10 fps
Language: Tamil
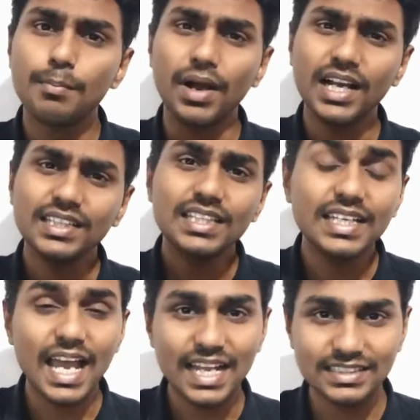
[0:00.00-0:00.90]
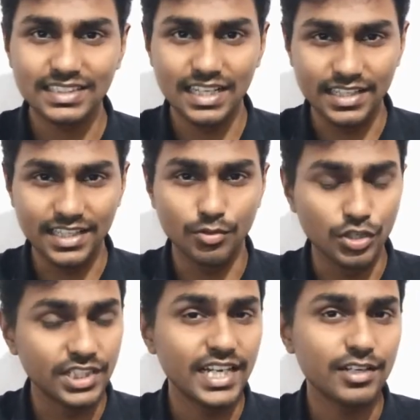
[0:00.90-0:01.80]
பக்கத்து கேலக்சியில் இருக்கிற
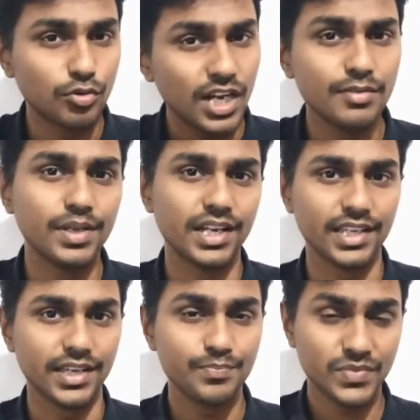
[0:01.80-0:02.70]
ஒரு தேட்டருக்குள்ளே அனுப்பிடுறீங்க